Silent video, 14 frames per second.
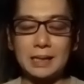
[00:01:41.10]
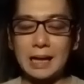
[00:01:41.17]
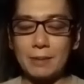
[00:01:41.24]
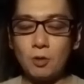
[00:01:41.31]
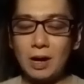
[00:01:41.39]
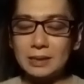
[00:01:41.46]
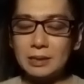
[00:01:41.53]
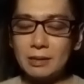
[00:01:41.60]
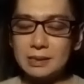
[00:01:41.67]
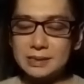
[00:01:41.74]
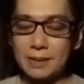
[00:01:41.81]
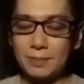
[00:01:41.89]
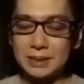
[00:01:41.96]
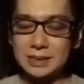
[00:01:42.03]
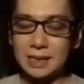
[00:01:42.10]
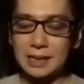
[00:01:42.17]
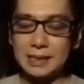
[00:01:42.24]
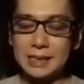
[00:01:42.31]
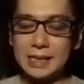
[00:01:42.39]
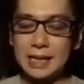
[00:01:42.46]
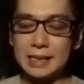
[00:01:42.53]
kamu atau yang saya
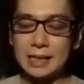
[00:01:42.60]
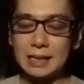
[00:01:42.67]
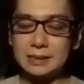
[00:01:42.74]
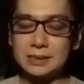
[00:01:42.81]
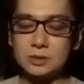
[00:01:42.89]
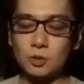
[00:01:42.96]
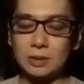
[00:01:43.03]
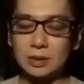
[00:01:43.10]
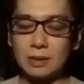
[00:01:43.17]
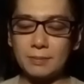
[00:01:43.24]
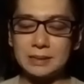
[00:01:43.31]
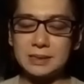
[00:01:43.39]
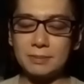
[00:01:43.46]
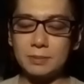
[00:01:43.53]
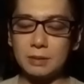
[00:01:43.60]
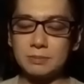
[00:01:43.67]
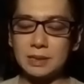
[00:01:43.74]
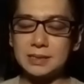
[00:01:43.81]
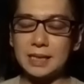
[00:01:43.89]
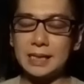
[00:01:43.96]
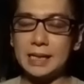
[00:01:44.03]
bacakan ini adalah sesuatu yang masih belum
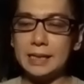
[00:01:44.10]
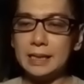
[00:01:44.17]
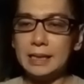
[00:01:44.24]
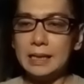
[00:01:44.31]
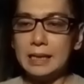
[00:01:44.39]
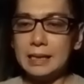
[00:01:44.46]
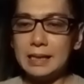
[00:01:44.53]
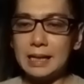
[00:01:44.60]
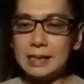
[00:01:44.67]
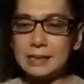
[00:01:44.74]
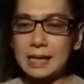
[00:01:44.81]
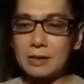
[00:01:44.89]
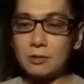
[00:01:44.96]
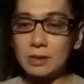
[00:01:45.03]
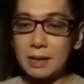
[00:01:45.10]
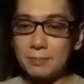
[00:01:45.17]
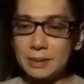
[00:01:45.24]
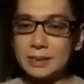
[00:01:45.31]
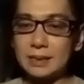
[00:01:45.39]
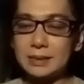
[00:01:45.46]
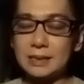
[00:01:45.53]
terjadi dan ditakutkan
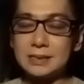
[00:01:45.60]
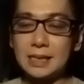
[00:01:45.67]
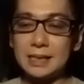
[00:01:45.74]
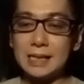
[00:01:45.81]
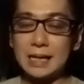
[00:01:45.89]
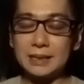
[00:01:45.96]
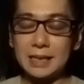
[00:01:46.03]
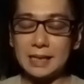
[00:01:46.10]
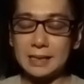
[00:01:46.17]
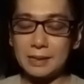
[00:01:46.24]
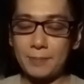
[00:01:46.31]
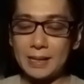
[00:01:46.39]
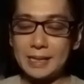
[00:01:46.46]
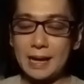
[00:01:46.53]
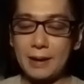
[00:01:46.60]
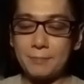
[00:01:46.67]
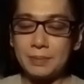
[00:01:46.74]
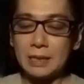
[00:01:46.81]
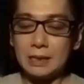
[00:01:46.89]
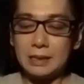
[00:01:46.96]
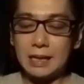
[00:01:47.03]
bisa terjadi nanti ke depannya.
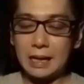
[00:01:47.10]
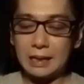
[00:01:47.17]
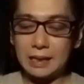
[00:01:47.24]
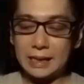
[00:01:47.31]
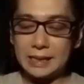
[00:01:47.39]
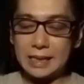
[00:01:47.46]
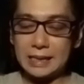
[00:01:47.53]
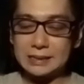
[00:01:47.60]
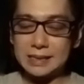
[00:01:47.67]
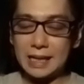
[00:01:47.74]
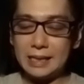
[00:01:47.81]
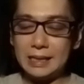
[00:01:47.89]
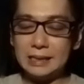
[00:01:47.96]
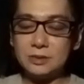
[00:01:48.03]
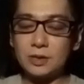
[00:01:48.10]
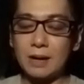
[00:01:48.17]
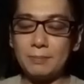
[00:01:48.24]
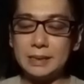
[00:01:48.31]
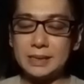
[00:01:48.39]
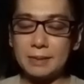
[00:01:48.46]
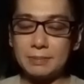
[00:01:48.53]
Dan readingan saya ini juga
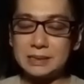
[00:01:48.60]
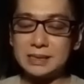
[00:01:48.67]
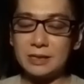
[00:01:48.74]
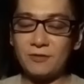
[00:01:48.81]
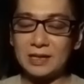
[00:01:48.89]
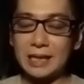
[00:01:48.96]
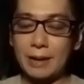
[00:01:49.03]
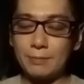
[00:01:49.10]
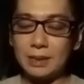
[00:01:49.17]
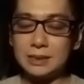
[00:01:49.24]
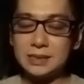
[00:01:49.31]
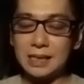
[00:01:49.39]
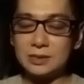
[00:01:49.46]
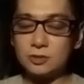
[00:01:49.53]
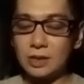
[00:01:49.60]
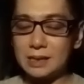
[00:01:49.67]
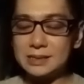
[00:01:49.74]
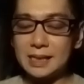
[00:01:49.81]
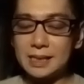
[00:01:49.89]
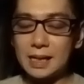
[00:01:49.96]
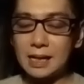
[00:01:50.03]
bisa bersifat timeless dan juga
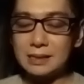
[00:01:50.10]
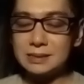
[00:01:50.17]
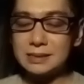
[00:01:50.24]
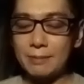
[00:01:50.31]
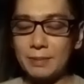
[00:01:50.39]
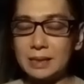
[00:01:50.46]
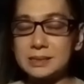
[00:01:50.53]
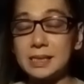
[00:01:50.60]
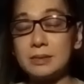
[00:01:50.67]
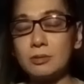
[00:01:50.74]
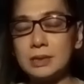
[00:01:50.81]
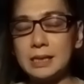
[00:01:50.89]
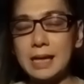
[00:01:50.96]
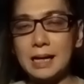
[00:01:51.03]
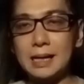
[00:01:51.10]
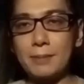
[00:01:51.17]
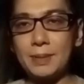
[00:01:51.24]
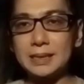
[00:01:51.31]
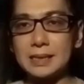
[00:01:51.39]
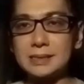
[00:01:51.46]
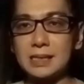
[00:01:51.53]
genderless. Timeless itu tidak ada
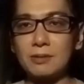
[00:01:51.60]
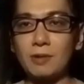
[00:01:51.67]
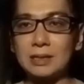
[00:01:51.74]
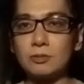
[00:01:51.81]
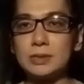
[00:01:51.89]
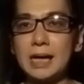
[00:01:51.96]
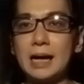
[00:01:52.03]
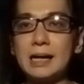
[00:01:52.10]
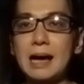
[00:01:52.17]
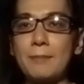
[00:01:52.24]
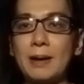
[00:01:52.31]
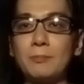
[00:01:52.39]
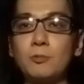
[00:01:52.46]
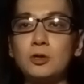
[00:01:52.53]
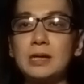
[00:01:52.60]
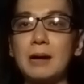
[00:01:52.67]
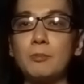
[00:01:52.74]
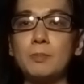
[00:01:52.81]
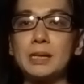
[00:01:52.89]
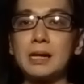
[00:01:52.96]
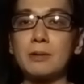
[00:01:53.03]
batasan waktunya, kapanpun
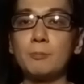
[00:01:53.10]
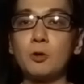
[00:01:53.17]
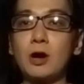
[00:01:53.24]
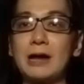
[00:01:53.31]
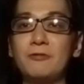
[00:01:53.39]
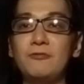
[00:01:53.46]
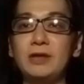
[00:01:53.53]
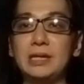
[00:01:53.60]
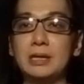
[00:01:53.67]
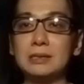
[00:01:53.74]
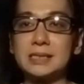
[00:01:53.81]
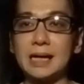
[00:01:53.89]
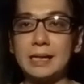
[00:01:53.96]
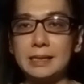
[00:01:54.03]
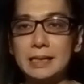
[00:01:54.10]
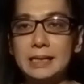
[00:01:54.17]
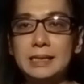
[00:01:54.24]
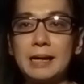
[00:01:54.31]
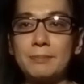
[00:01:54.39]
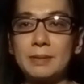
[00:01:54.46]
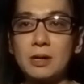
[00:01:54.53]
kamu menemukan video saya ini
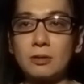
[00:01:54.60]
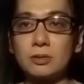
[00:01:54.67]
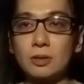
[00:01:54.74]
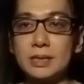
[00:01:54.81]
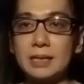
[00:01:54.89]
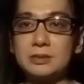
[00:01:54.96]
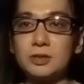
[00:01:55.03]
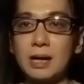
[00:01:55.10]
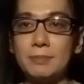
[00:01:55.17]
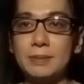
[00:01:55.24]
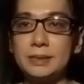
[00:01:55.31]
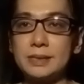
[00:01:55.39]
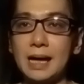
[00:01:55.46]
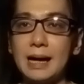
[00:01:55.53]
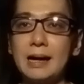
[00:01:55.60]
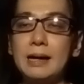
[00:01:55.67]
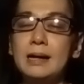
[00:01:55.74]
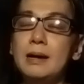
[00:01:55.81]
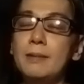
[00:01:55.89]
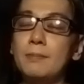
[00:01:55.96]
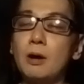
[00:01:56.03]
dan menontonnya juga bisa
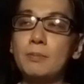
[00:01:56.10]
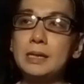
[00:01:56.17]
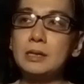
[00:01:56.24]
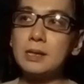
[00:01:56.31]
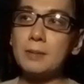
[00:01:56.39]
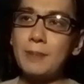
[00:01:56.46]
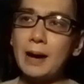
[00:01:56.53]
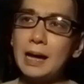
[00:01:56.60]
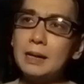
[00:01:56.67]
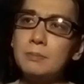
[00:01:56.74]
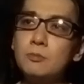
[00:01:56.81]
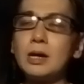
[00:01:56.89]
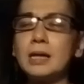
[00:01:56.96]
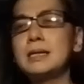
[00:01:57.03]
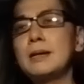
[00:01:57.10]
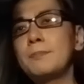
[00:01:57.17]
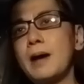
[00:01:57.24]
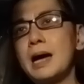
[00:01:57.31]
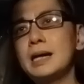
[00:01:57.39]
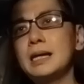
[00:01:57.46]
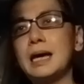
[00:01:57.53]
mau minggu depan, bulan
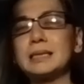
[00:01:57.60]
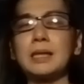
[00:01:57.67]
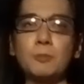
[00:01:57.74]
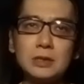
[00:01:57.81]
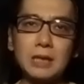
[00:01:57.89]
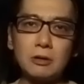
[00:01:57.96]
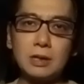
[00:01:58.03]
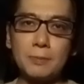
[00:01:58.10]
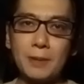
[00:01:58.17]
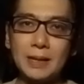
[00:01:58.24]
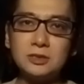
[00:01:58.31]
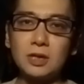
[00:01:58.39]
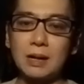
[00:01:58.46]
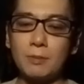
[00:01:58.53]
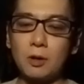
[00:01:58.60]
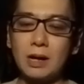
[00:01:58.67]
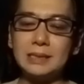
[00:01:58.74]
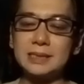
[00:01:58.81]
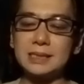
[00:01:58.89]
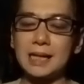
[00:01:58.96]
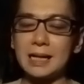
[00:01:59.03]
depan, ataupun tahun depan juga
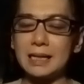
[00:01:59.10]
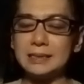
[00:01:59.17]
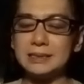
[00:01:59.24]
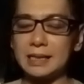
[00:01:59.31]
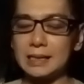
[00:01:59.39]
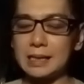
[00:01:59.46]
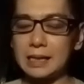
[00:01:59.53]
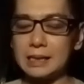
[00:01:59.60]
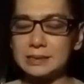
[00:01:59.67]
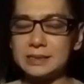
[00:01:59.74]
boleh. Sedangkan genderless